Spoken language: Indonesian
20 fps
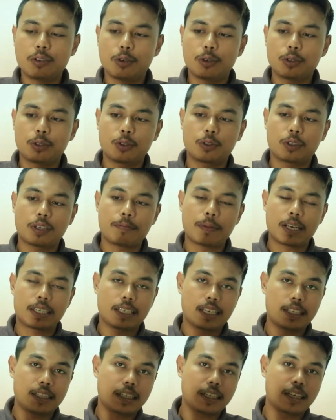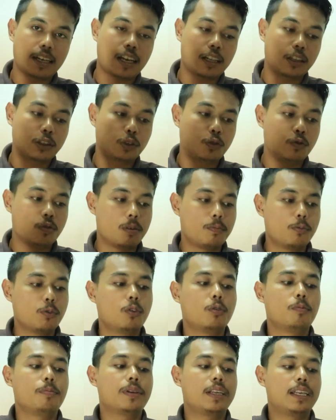Untuk kemasan 320
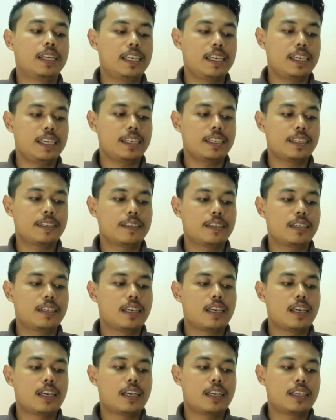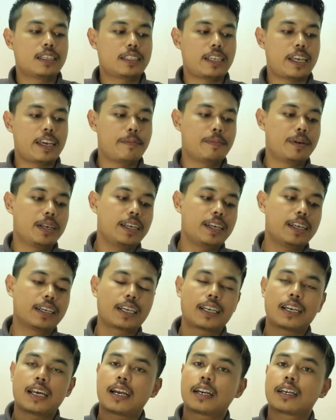ml saya beli
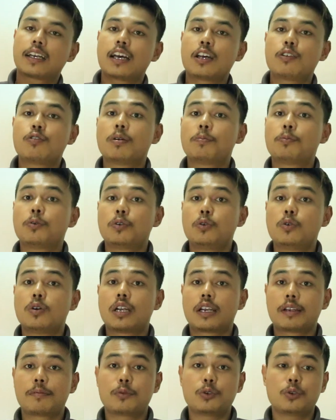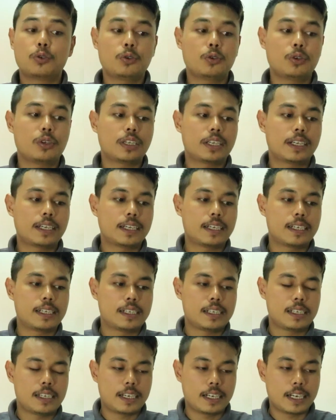dengan harga
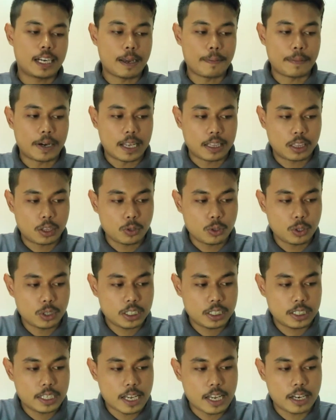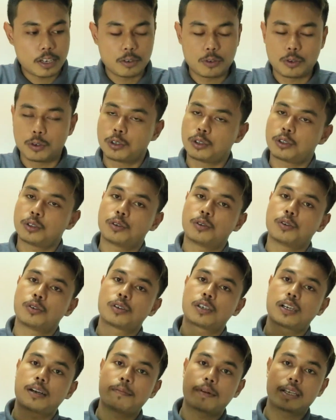22.600 dan
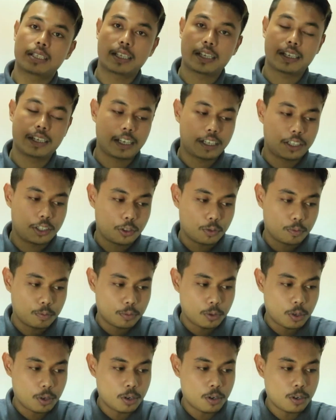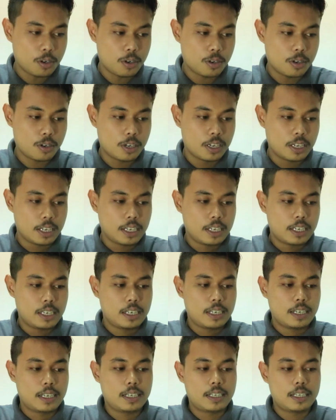untuk kemasan yang jumbo
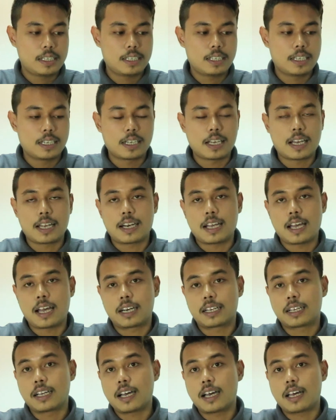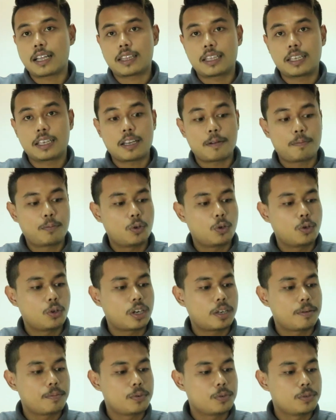dengan harga
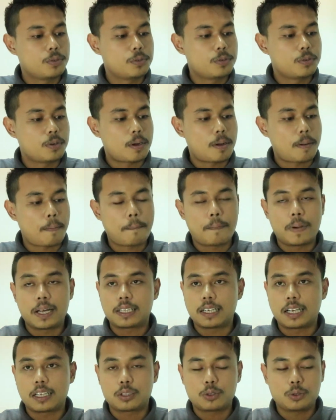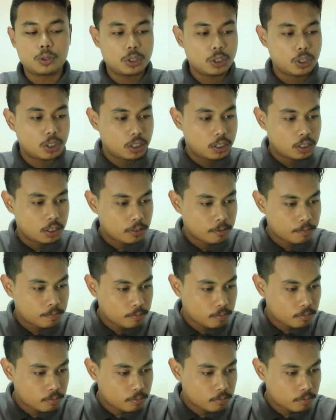30.400